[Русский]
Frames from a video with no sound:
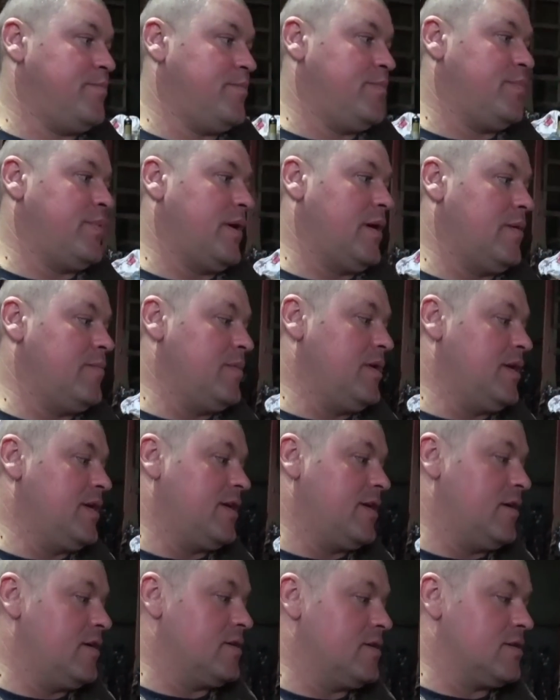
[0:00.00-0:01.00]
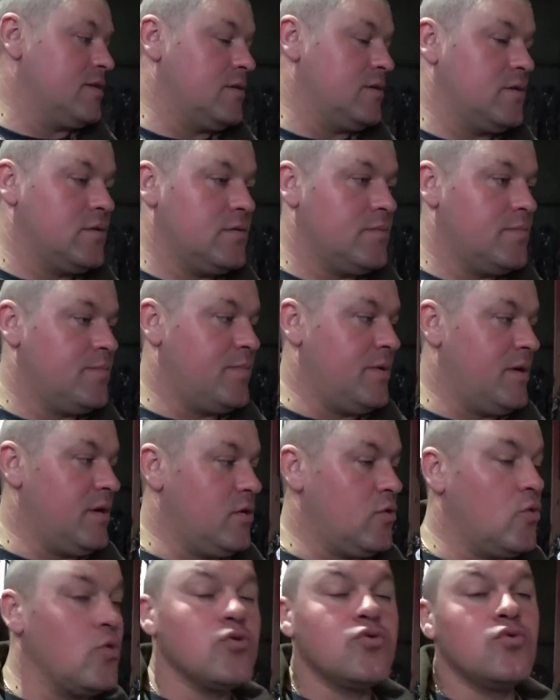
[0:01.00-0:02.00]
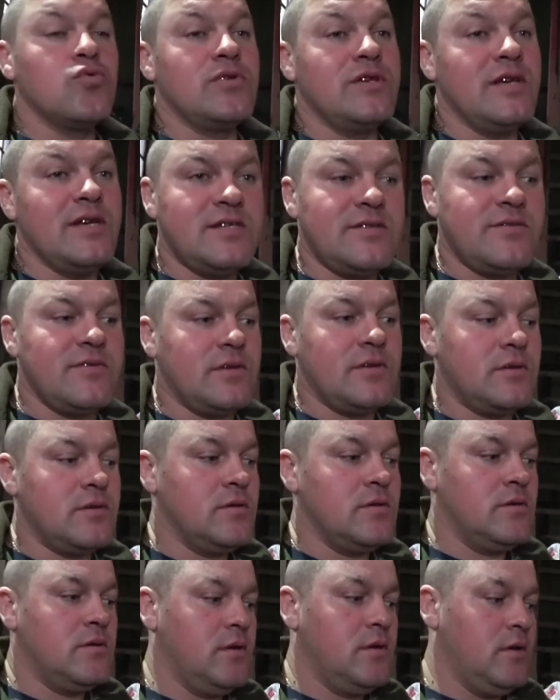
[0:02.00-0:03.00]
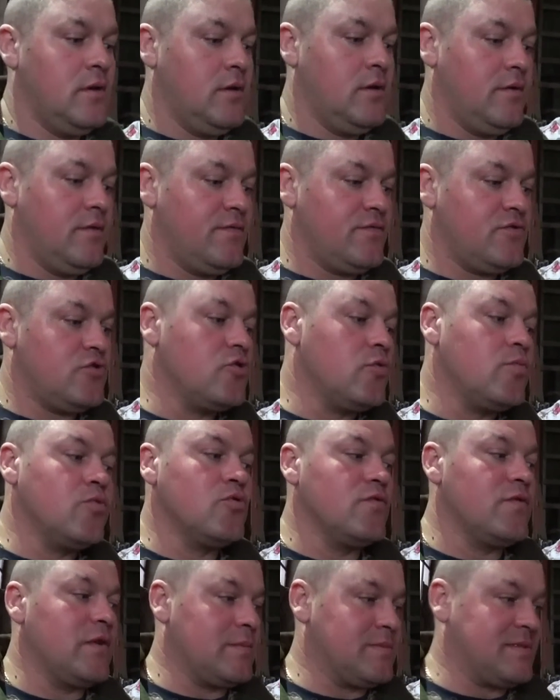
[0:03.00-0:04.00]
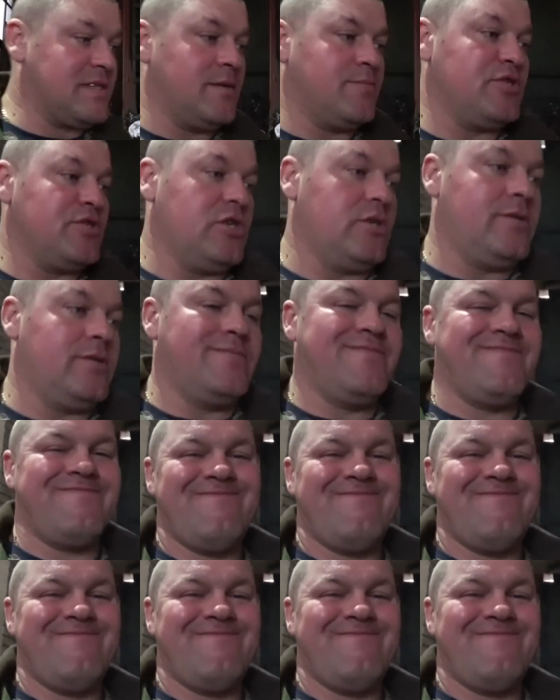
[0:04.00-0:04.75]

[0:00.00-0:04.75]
по мере, по ходу действий все буду вам сообщать.